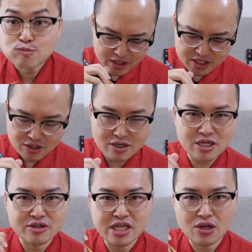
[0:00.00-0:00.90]
它鸡肉好
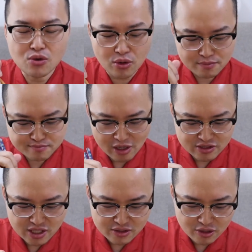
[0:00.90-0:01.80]
像有腌过，好
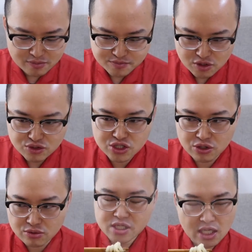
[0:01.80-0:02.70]
像有那种用
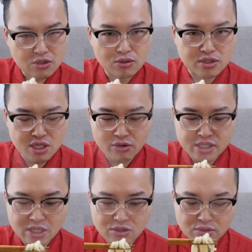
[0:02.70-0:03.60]
酒腌过，稍微
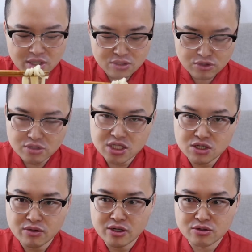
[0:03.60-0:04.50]
腌过可能去
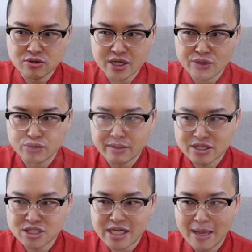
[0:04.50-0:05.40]
腥味用那种感觉，
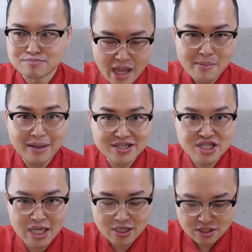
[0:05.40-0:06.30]
吃起来还蛮
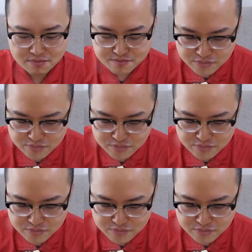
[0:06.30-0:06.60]
香的。